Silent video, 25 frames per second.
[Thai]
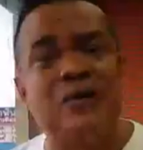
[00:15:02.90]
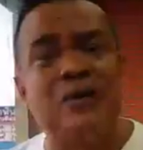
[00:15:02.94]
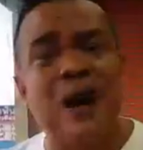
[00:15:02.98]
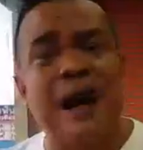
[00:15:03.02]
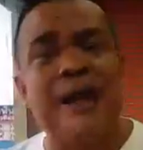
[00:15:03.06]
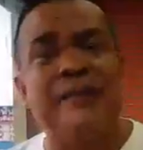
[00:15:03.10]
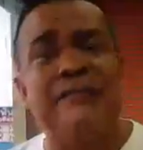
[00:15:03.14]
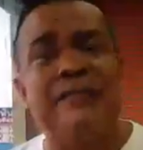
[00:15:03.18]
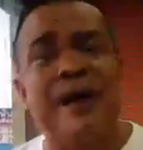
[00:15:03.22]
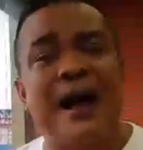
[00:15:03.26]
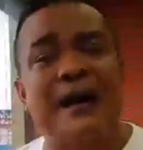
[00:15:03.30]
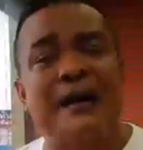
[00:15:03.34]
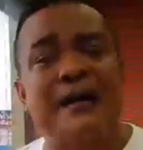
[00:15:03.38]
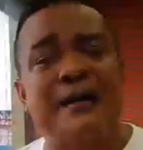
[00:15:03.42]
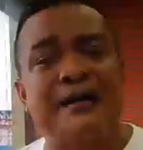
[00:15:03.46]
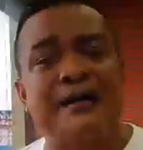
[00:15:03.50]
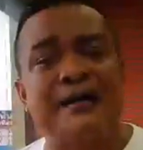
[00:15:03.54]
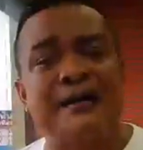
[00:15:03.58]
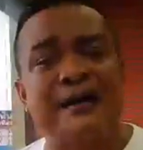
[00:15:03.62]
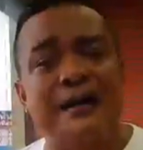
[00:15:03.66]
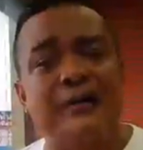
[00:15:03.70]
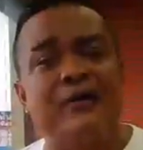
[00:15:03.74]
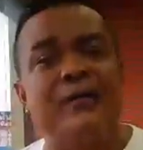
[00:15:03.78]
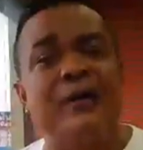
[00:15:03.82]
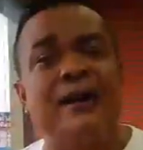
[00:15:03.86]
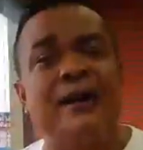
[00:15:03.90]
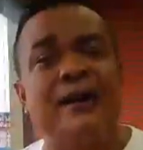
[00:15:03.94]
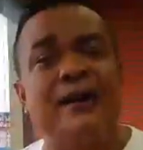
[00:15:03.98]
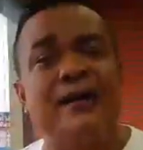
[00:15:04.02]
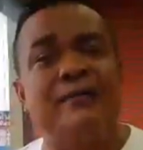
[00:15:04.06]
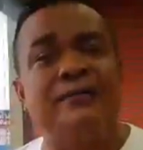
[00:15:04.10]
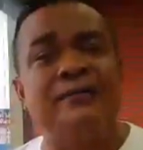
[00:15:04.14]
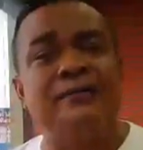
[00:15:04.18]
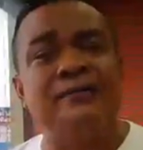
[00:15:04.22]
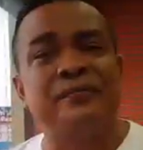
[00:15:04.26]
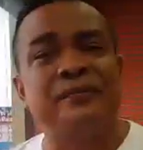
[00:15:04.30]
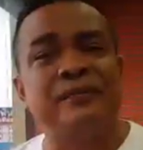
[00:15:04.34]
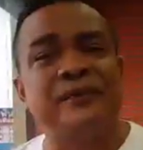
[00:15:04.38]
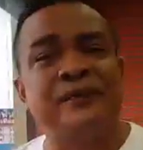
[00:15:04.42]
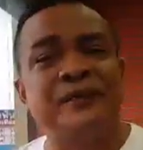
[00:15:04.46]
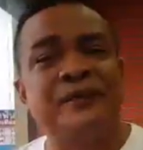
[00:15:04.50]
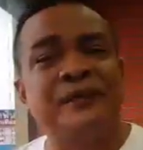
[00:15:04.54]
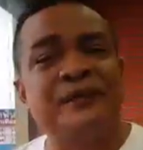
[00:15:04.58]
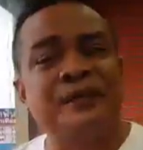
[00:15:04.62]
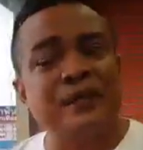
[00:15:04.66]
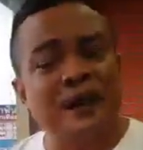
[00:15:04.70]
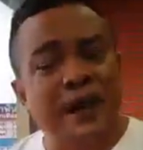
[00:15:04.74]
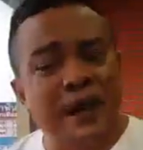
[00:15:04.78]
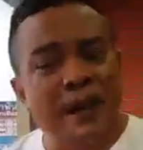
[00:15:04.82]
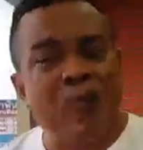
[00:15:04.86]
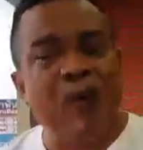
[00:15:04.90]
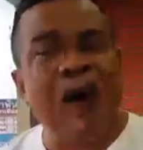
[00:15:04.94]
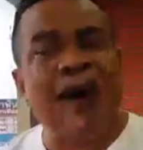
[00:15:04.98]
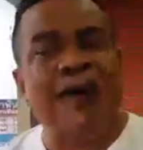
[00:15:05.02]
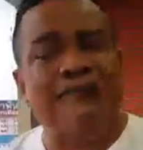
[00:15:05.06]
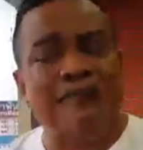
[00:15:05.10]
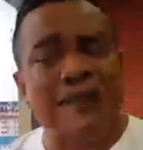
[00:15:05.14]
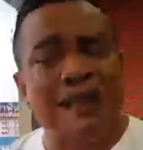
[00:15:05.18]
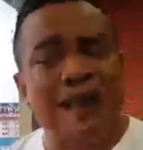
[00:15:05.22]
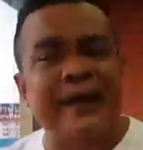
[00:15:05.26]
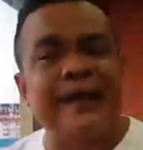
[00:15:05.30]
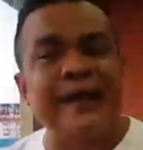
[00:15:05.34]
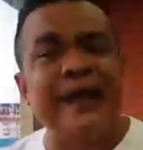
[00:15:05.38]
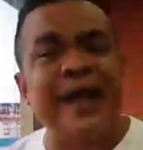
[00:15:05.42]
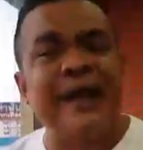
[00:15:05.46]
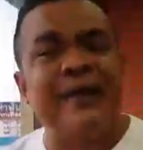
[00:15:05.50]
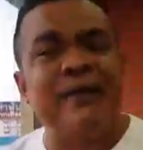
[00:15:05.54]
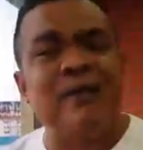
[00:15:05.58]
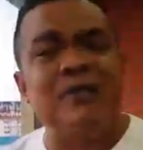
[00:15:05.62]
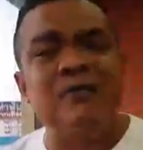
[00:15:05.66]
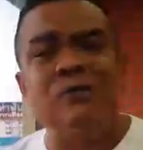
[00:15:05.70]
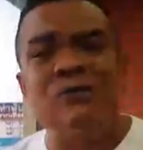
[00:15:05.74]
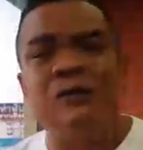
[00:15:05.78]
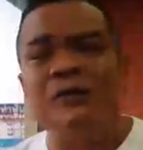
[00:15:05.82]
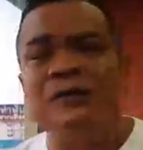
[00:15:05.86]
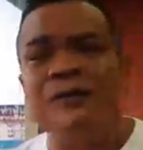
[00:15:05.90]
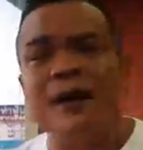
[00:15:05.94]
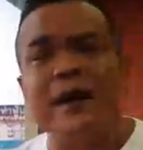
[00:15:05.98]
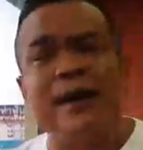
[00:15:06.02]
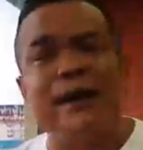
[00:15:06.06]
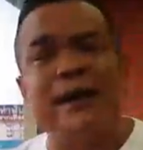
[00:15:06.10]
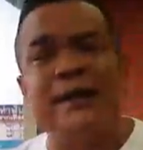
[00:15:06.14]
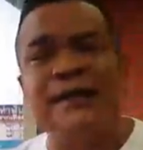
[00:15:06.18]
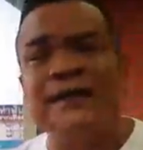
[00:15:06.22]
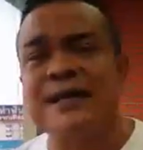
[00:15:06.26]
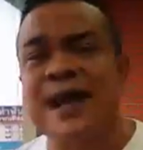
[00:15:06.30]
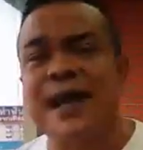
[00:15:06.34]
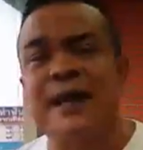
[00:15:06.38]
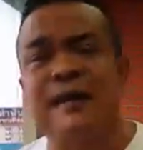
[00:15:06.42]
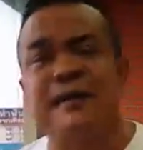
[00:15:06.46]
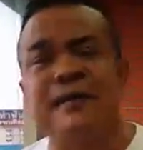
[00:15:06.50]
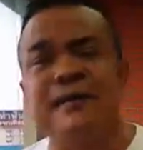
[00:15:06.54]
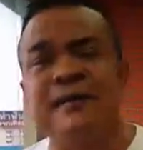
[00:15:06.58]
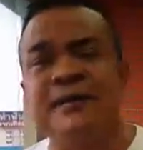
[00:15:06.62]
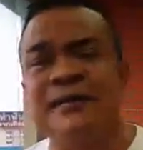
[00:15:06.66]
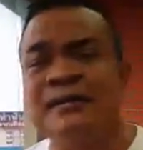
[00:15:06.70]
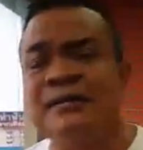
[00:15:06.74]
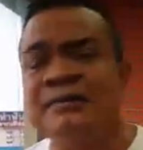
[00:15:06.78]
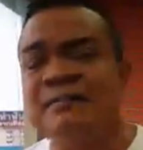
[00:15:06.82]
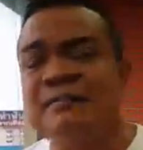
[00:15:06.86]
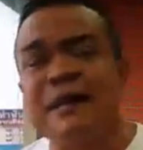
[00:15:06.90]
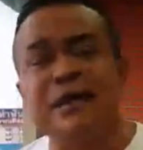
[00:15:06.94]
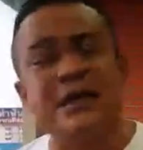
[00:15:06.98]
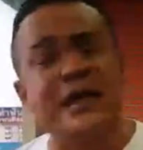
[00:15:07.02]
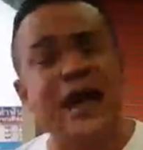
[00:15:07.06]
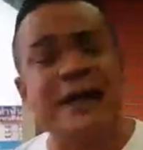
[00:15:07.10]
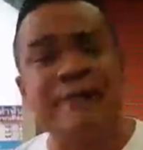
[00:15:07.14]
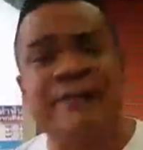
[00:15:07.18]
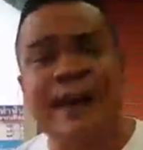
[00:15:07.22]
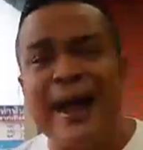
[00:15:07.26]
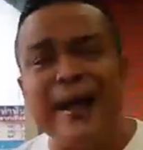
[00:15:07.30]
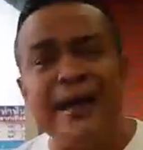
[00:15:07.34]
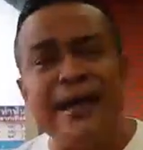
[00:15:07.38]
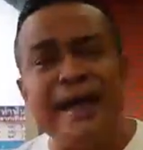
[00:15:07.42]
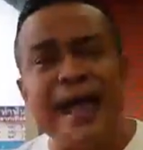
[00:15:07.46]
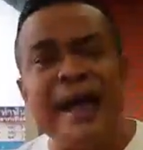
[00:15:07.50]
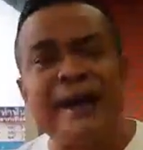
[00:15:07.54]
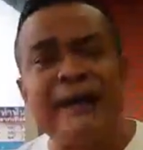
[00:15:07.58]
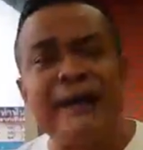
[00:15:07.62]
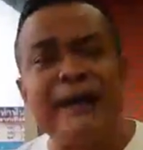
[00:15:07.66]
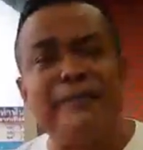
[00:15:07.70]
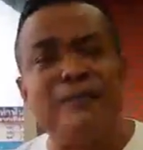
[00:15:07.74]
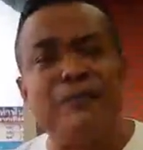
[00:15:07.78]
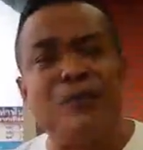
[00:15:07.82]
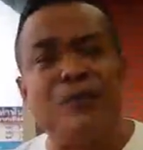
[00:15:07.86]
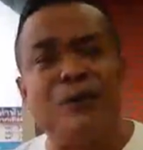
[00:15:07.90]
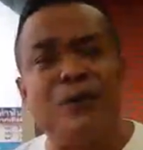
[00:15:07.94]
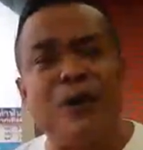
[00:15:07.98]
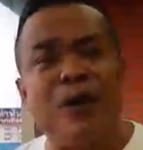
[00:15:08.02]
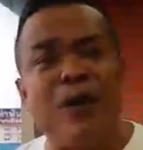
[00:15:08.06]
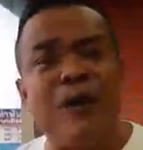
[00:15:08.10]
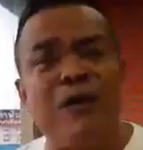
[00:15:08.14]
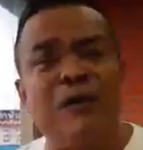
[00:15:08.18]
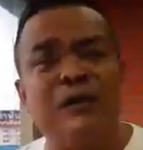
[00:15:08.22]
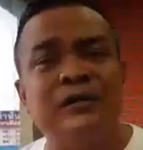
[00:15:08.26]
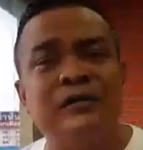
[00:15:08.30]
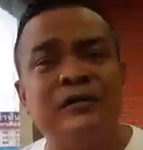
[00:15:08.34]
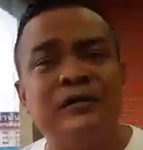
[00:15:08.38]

ร้ายมากยิ่งกว่าเดิมและความแตกแยกของคนภายในชาติ ไม่ใช่แบ่งแยกและปกครอง